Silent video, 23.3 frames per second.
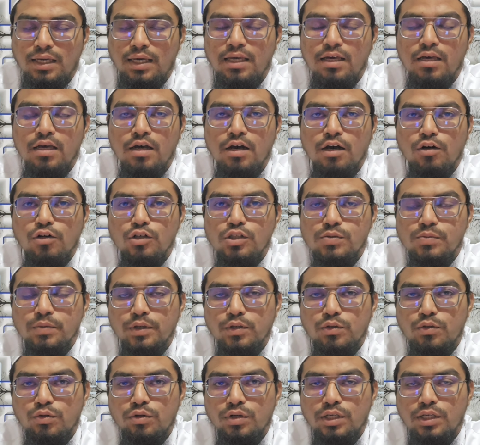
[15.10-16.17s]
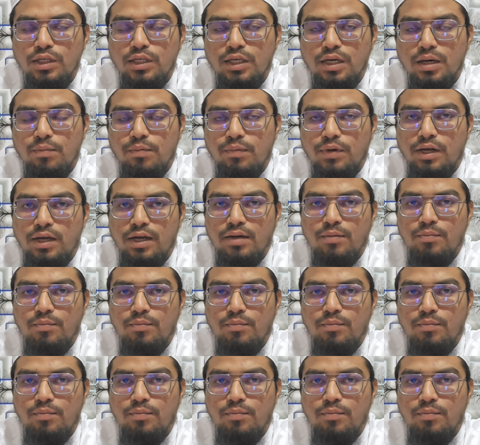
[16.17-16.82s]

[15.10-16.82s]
हैं उसमें तुर्की अपना